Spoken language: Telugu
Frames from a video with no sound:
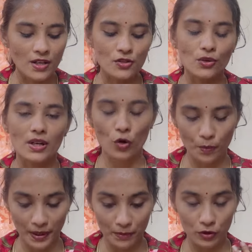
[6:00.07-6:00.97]
సో
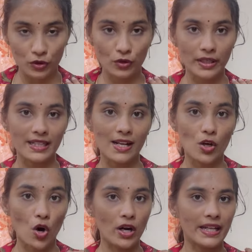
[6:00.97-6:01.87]
నాపాటు మొత్తం కూడా ఇట్లా
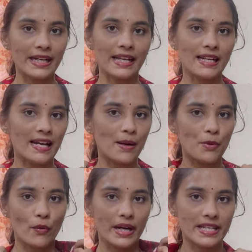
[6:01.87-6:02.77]
కాలర్ నెక్ లాగా
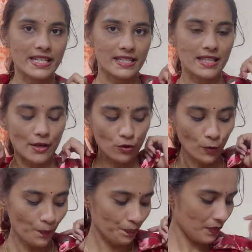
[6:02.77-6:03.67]
ప్రొవైడ్ చేస్తారు
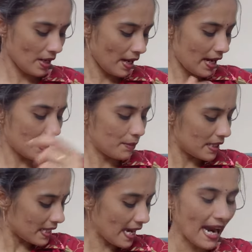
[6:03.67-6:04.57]
అండ్
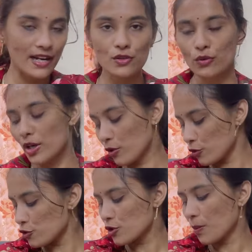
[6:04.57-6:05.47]
మనకి హ్యాండ్స్ కూడా
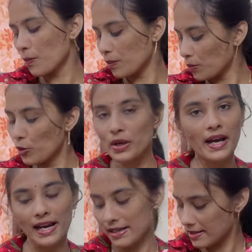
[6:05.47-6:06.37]
కొంచెం బుంగ
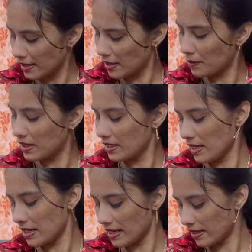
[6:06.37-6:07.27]
హ్యాండ్స్ అంటాం కదా
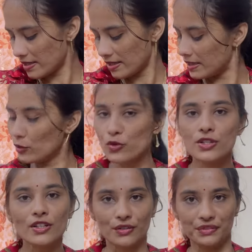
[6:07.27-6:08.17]
అట్లాగా
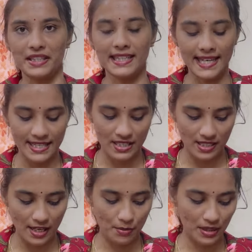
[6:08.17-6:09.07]
కొంచెం డిఫరెంట్గా
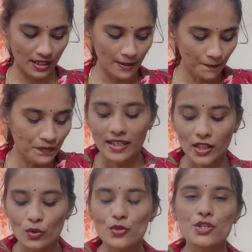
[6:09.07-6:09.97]
ఇచ్చారనమాట
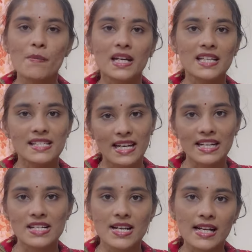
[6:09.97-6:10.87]
అంటే కొంచెం మనకి
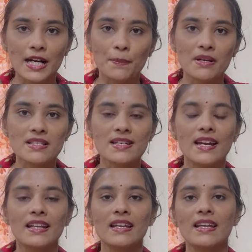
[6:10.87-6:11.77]
స్టైలిష్గా
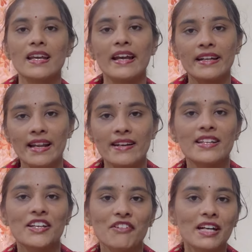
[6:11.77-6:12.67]
కనిపించడానికి
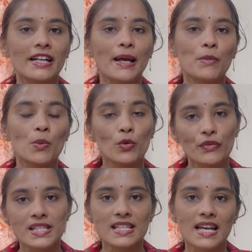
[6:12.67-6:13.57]
ఎక్కడైనా ఈవినింగ్ టైంలో
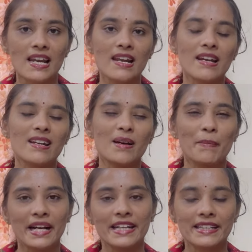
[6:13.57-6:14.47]
మూవీస్కి వెళ్ళాలన్నా
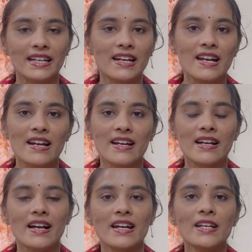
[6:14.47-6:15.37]
బయటికి వెళ్ళాలన్నా
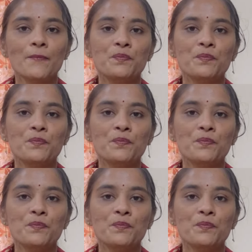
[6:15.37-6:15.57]
కానీ